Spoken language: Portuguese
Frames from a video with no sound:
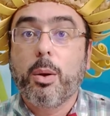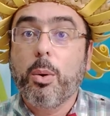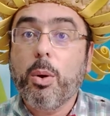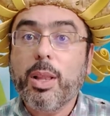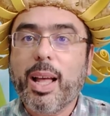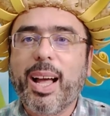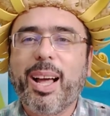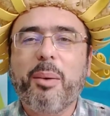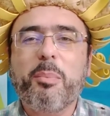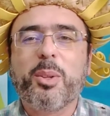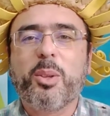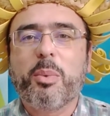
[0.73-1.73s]
Olá,
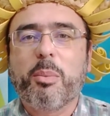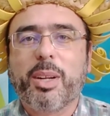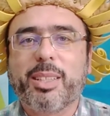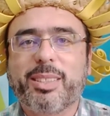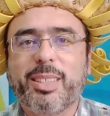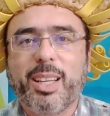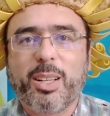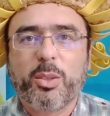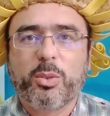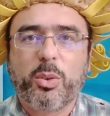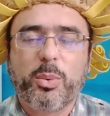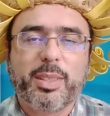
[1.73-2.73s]
meu nome é Marcelo,
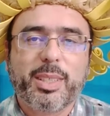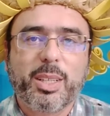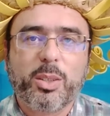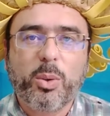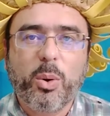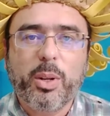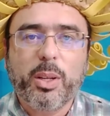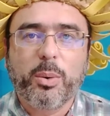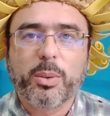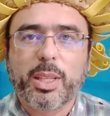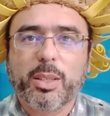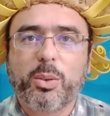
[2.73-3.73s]
sou escritor e
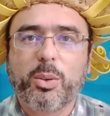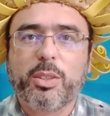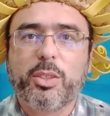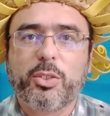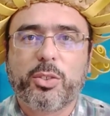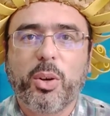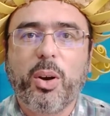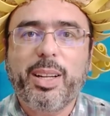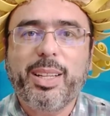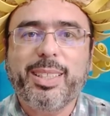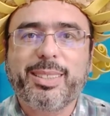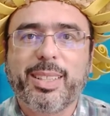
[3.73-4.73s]
contador de
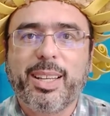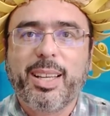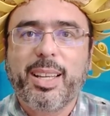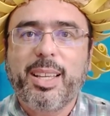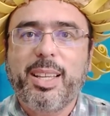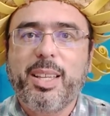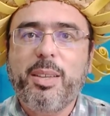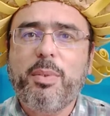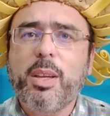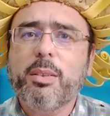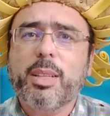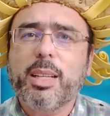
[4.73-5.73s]
histórias e
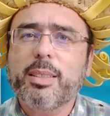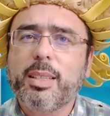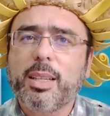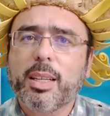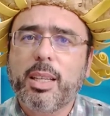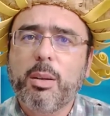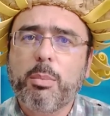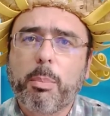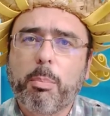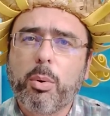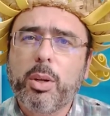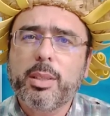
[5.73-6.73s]
venho trazer aqui uma
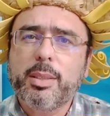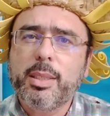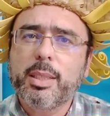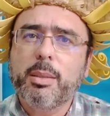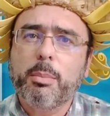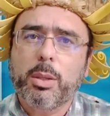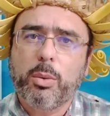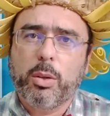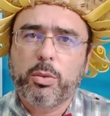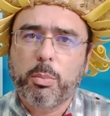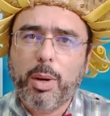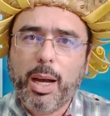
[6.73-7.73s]
poesia de
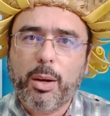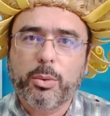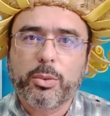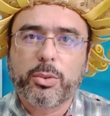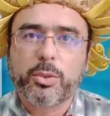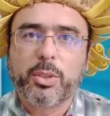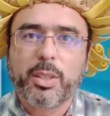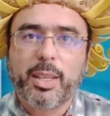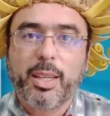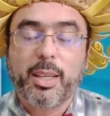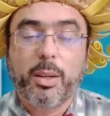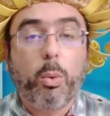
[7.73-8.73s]
Manuel de Barros.
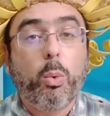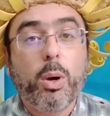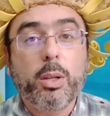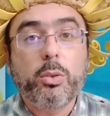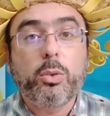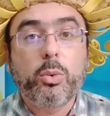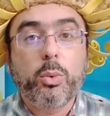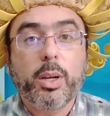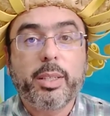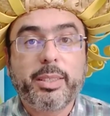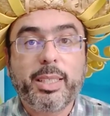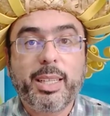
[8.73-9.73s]
Quanto
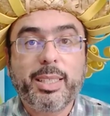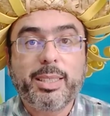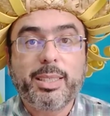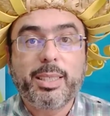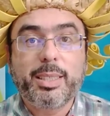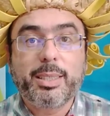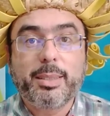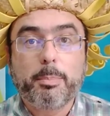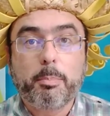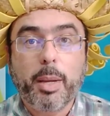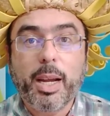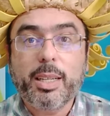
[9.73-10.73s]
a gente
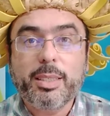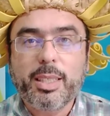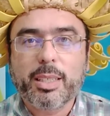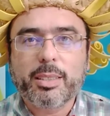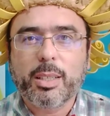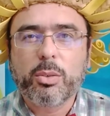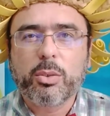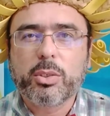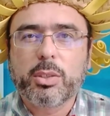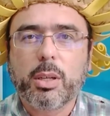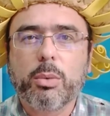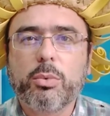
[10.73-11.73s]
perde essa
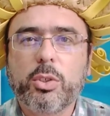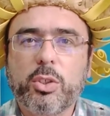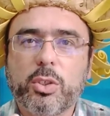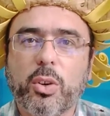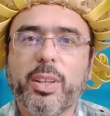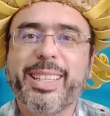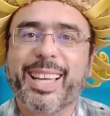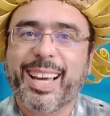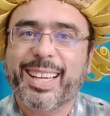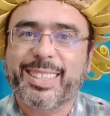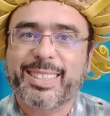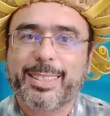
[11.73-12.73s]
noção de sonhar.